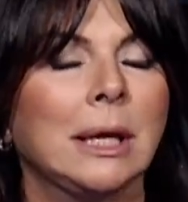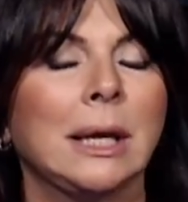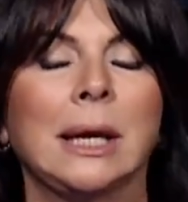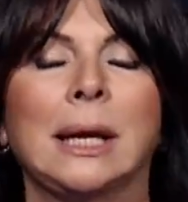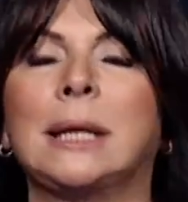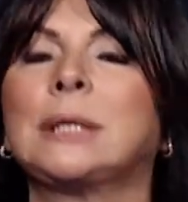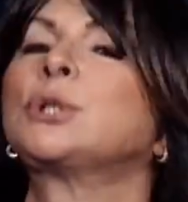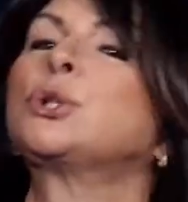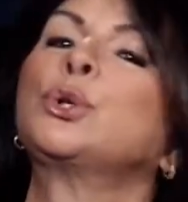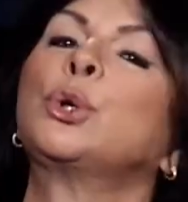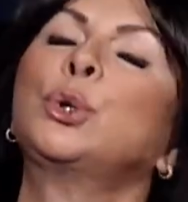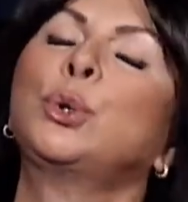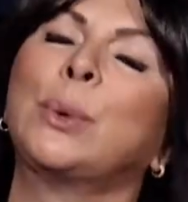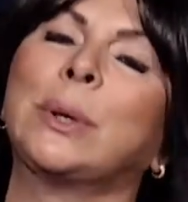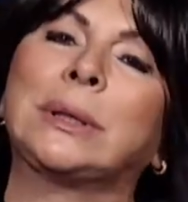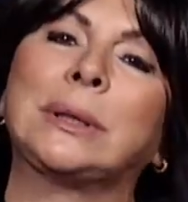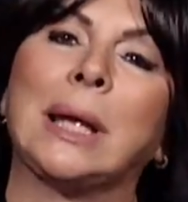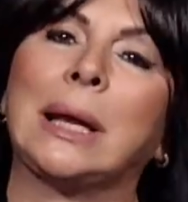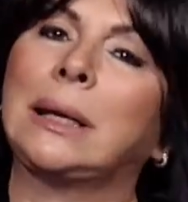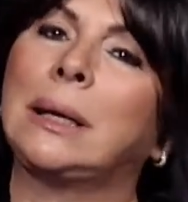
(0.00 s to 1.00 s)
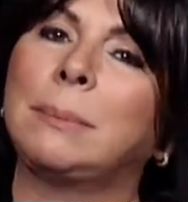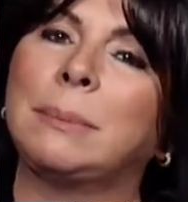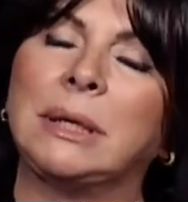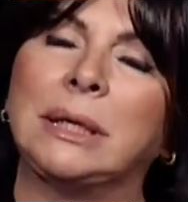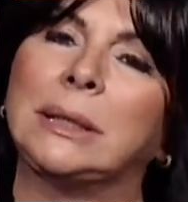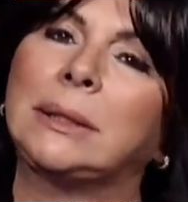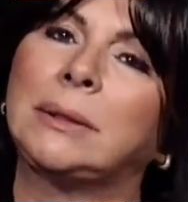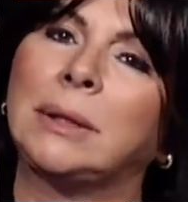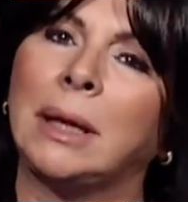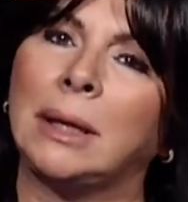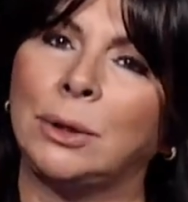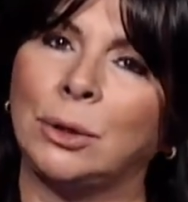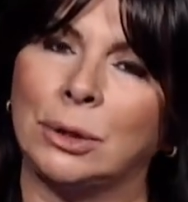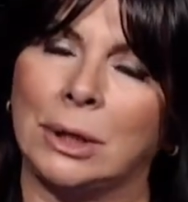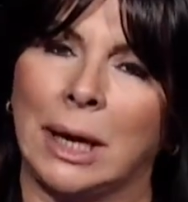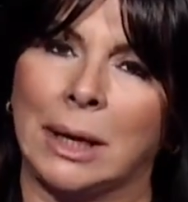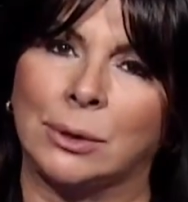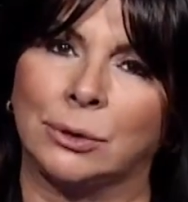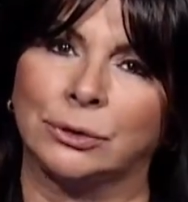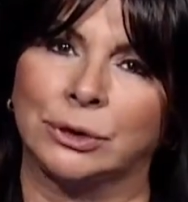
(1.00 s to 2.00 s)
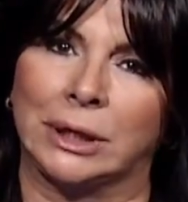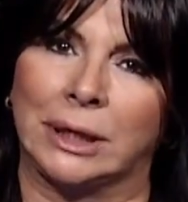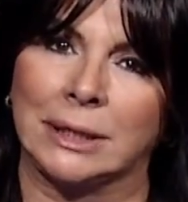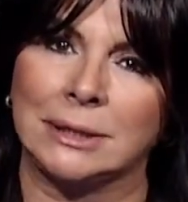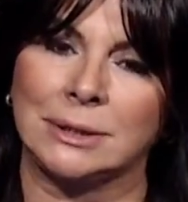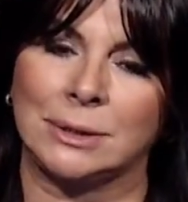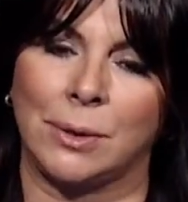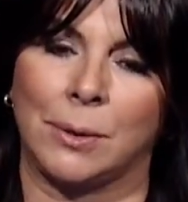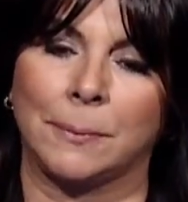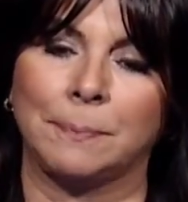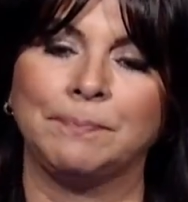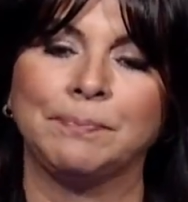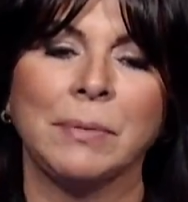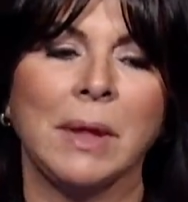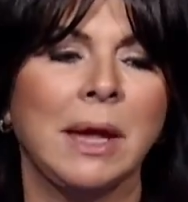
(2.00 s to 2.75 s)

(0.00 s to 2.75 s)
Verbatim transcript: Jesús no está en el ministerio de la condenación.